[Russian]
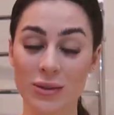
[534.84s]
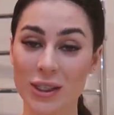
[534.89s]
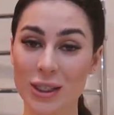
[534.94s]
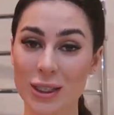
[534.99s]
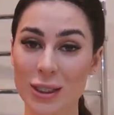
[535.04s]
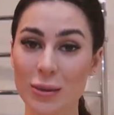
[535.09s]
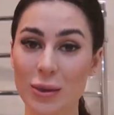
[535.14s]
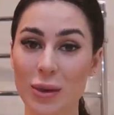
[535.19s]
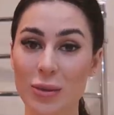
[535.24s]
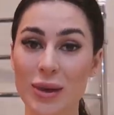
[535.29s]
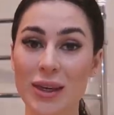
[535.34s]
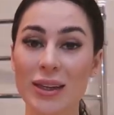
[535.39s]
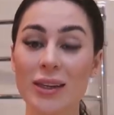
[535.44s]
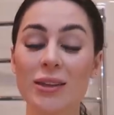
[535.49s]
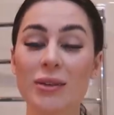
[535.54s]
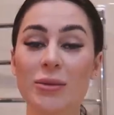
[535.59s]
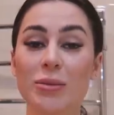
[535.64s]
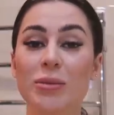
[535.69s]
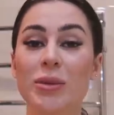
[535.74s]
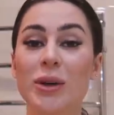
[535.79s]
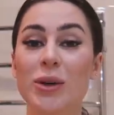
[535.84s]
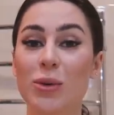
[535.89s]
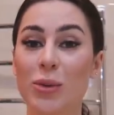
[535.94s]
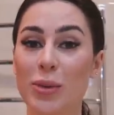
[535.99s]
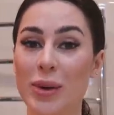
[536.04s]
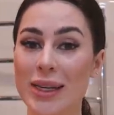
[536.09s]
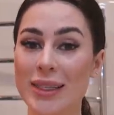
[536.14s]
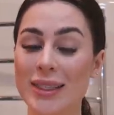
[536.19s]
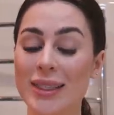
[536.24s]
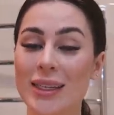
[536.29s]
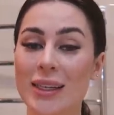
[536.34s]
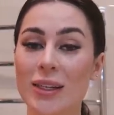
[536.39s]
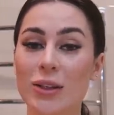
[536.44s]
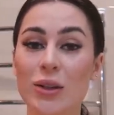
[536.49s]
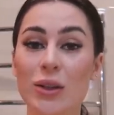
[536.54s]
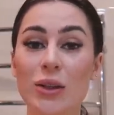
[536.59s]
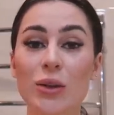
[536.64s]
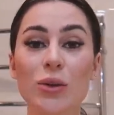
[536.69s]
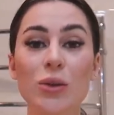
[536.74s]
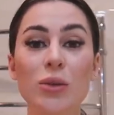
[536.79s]
важный момент, покупатель,
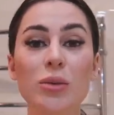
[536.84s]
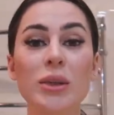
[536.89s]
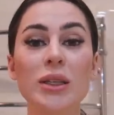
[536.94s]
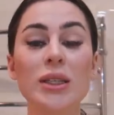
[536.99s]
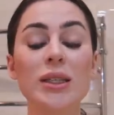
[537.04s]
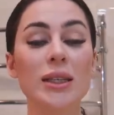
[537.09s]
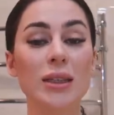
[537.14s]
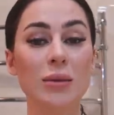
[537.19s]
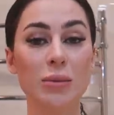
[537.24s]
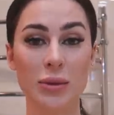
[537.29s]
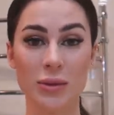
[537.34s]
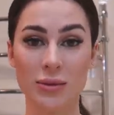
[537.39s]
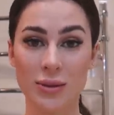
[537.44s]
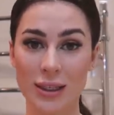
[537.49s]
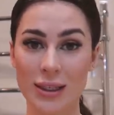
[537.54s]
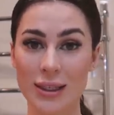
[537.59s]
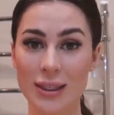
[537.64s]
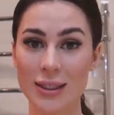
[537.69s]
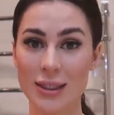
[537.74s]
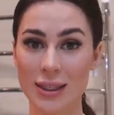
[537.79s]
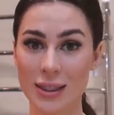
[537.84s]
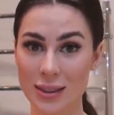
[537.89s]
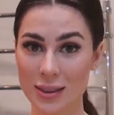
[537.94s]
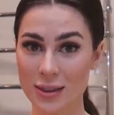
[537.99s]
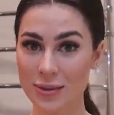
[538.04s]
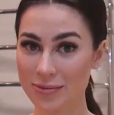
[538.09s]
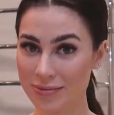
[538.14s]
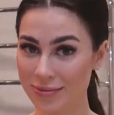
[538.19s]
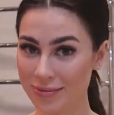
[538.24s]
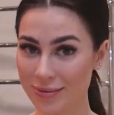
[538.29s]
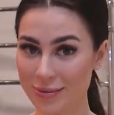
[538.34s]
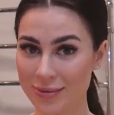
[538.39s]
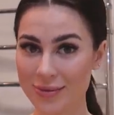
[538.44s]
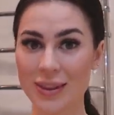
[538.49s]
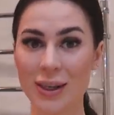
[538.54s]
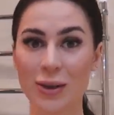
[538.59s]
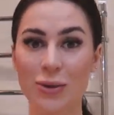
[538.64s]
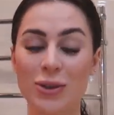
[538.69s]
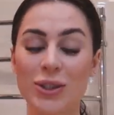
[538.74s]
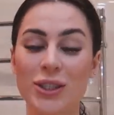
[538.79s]
который купит Simple Way дозатор,
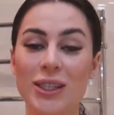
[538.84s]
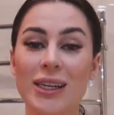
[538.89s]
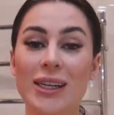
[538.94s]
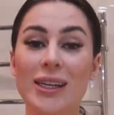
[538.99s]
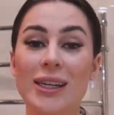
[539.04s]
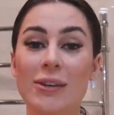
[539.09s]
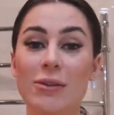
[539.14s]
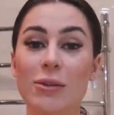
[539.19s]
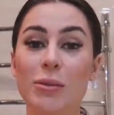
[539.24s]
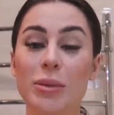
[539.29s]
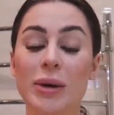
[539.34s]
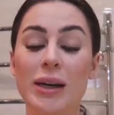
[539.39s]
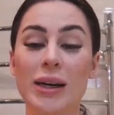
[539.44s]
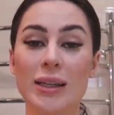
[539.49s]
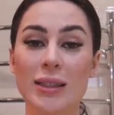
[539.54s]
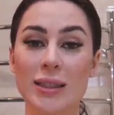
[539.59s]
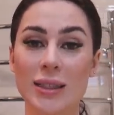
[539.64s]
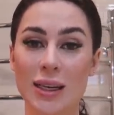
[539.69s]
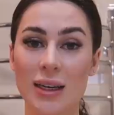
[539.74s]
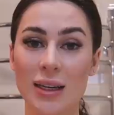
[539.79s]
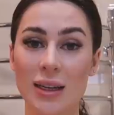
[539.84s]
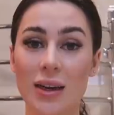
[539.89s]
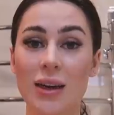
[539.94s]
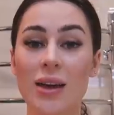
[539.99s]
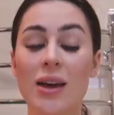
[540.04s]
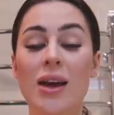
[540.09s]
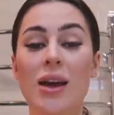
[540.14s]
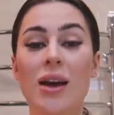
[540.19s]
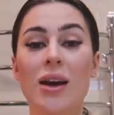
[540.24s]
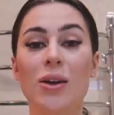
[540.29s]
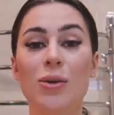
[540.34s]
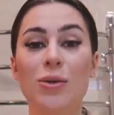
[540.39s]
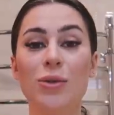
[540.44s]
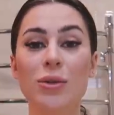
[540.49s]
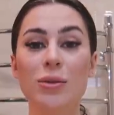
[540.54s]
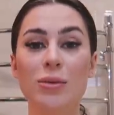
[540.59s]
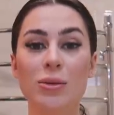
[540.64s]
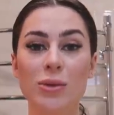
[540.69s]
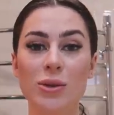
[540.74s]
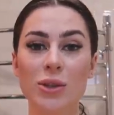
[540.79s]
такой же, как я вам показала,
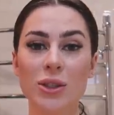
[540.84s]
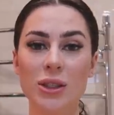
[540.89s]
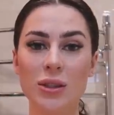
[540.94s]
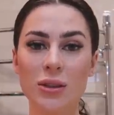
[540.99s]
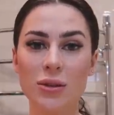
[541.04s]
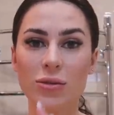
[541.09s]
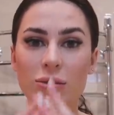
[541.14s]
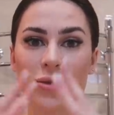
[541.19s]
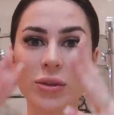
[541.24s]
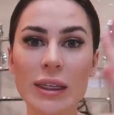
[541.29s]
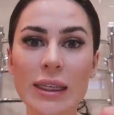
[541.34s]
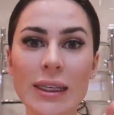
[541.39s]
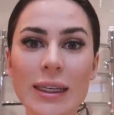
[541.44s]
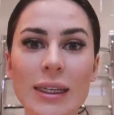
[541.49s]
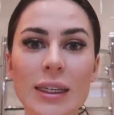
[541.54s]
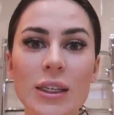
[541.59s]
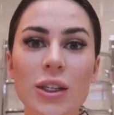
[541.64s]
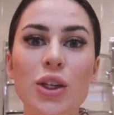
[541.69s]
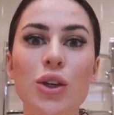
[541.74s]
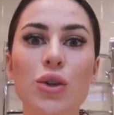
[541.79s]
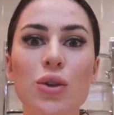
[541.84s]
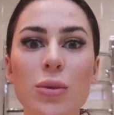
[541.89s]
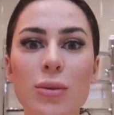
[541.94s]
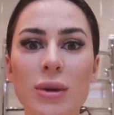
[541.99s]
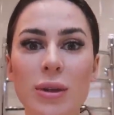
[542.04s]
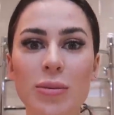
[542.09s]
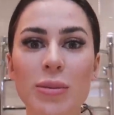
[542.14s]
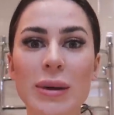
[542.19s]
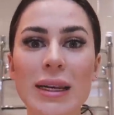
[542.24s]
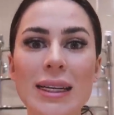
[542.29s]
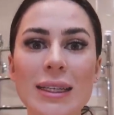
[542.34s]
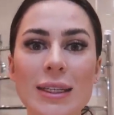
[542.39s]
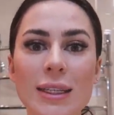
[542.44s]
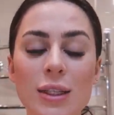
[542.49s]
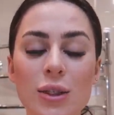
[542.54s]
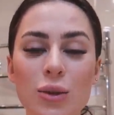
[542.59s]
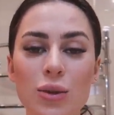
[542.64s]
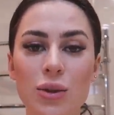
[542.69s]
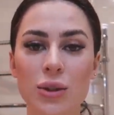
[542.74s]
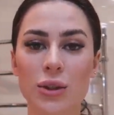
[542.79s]
он может выиграть
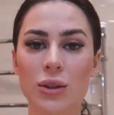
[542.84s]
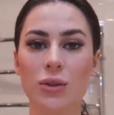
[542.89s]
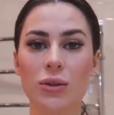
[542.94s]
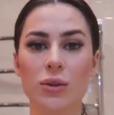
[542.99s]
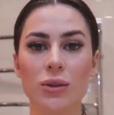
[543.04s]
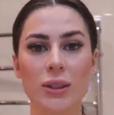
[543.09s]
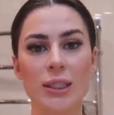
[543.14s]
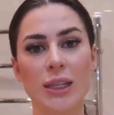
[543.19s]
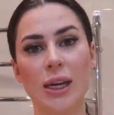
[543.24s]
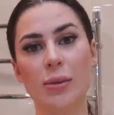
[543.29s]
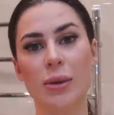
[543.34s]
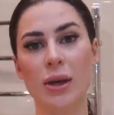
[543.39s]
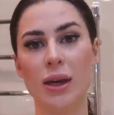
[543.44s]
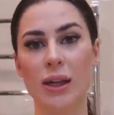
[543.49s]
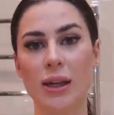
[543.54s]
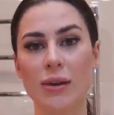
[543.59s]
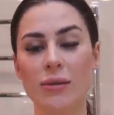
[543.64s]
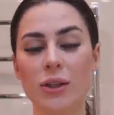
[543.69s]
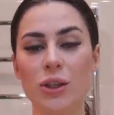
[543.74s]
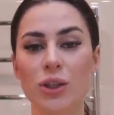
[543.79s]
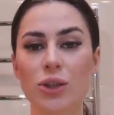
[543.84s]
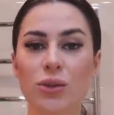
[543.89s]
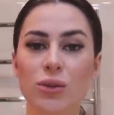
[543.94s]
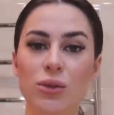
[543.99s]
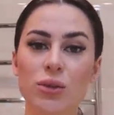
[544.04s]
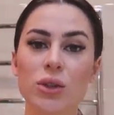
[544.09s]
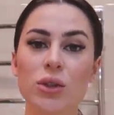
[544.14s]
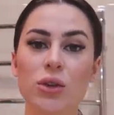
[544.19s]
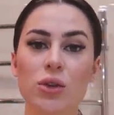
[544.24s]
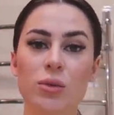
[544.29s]
робот-пылесос. Но самое главное, что нужно